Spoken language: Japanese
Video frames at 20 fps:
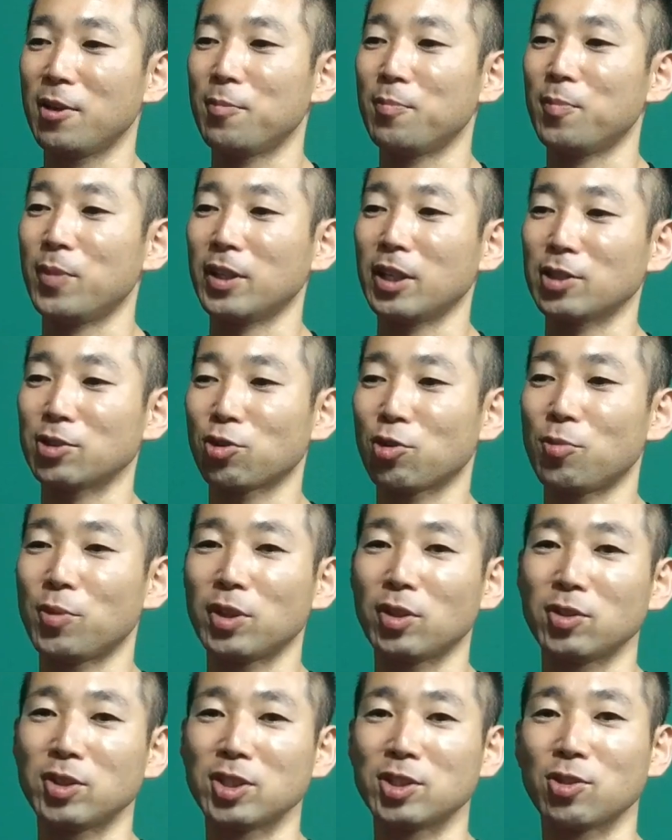まだそこま
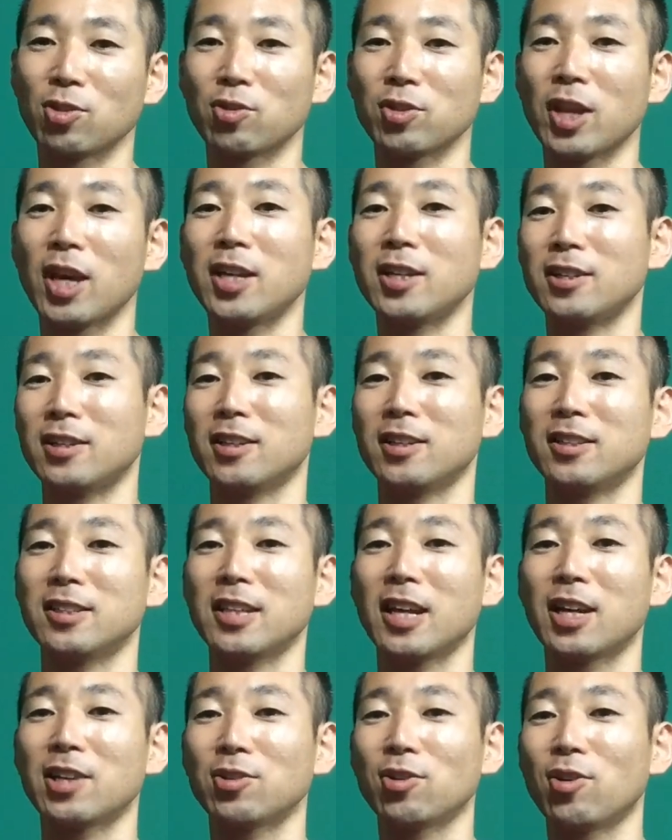での実力ないん
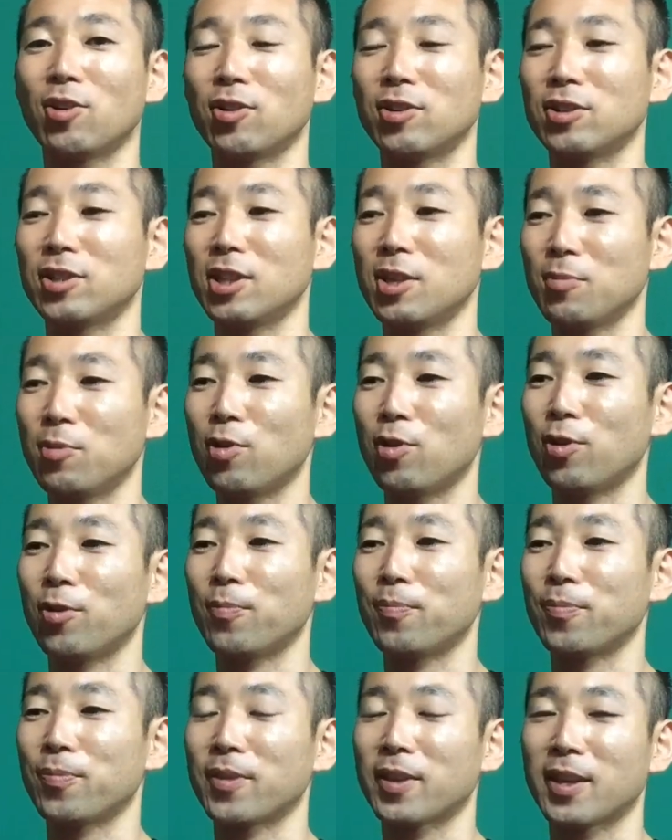だけど、で
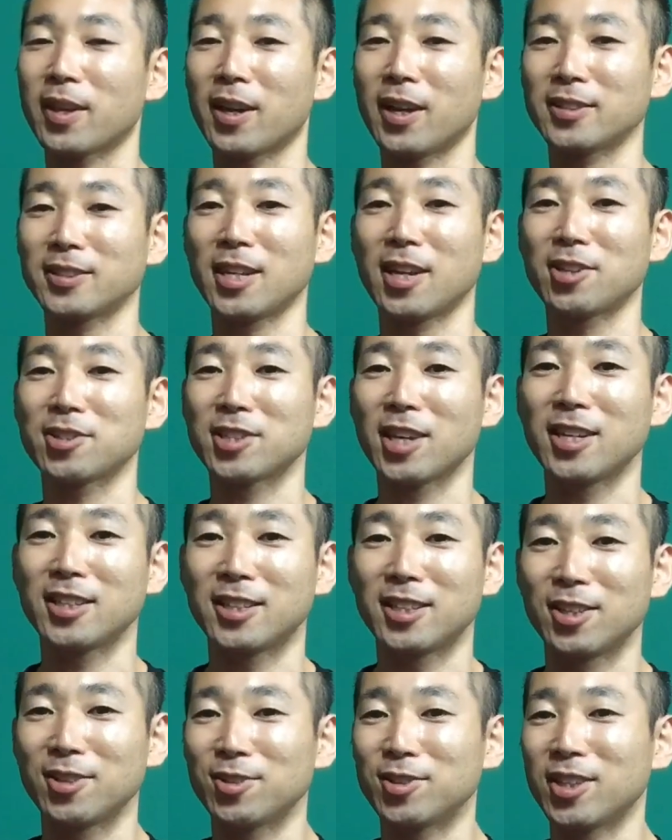も活躍したいっ
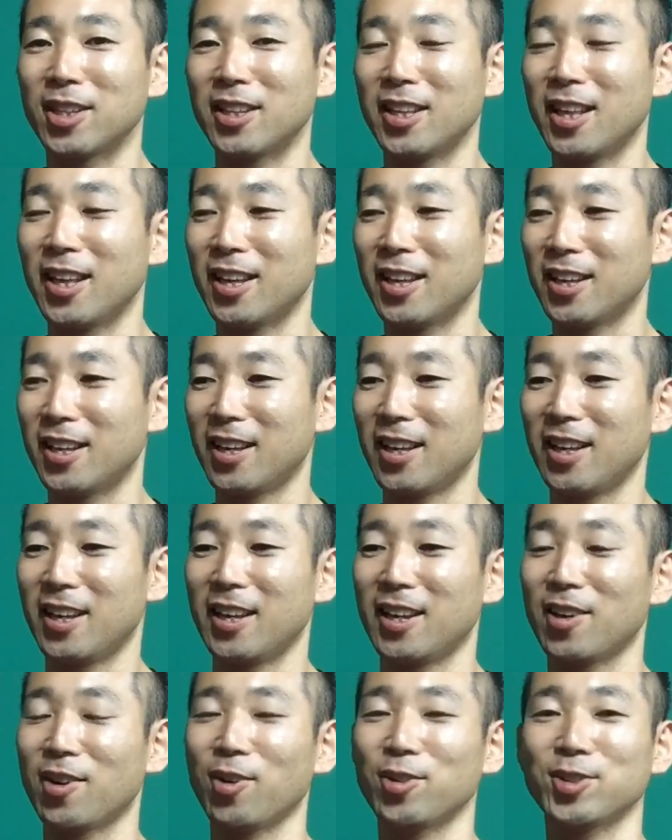ていうふうでね、
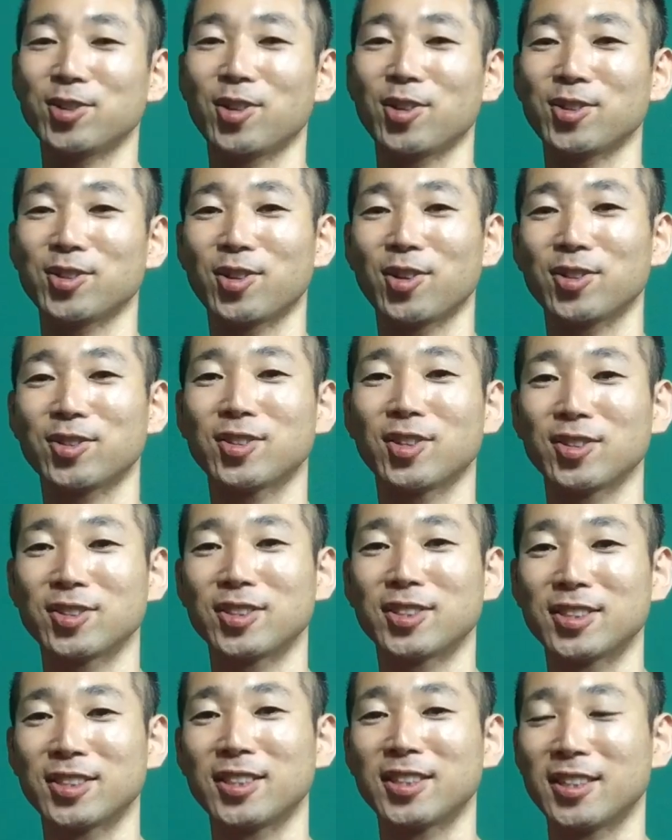
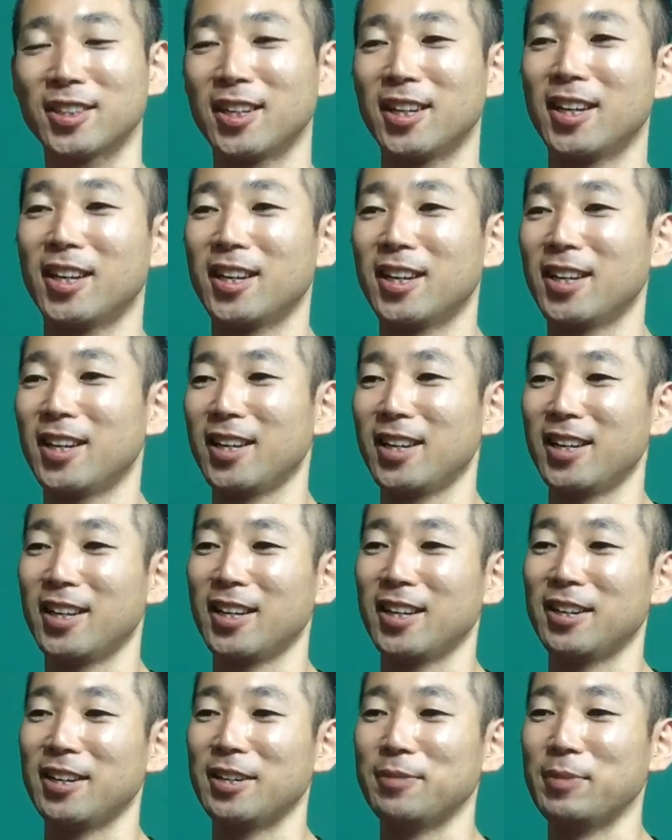コツコツコツコツ、
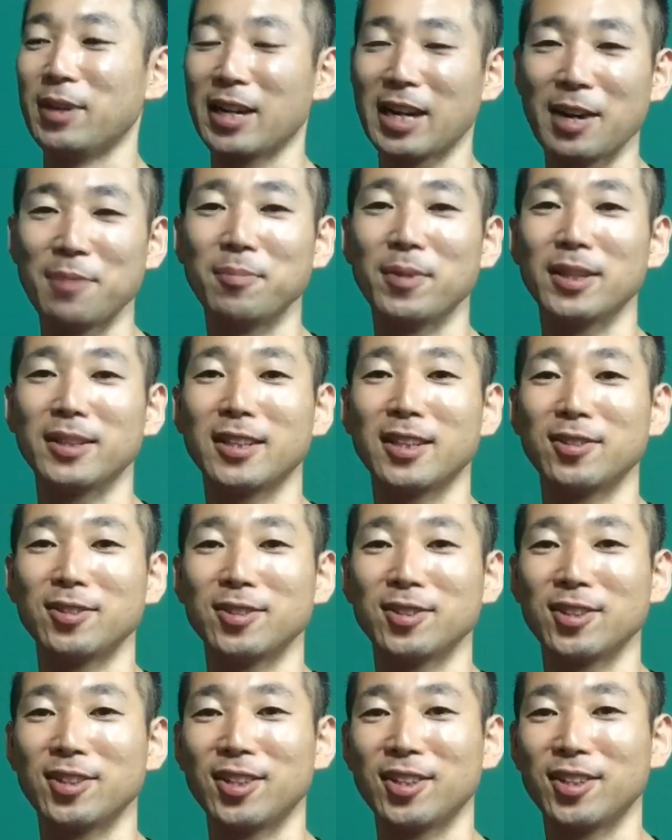まあ頑張って
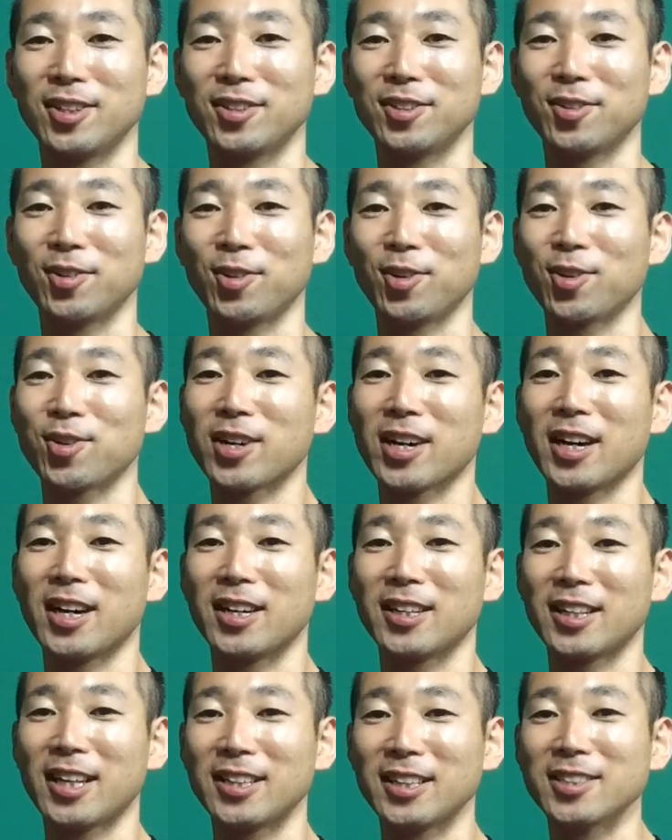る努力
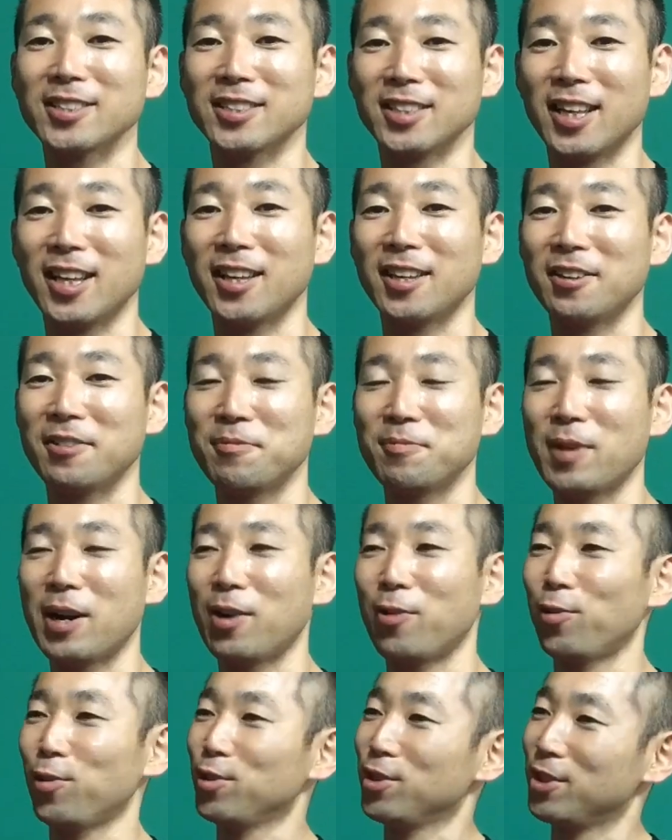家なんですね。まあ
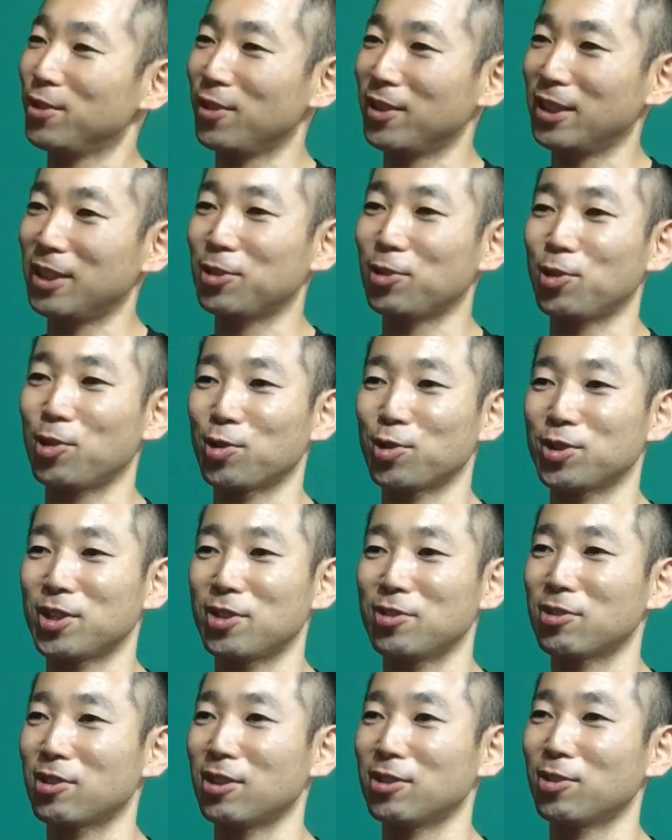本人はね、努力して
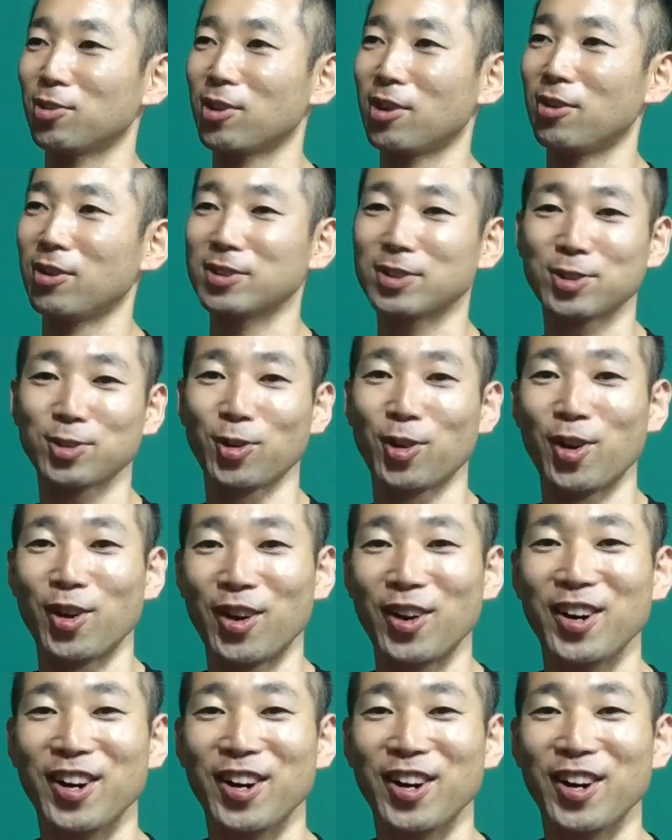るとかどうかはちょっと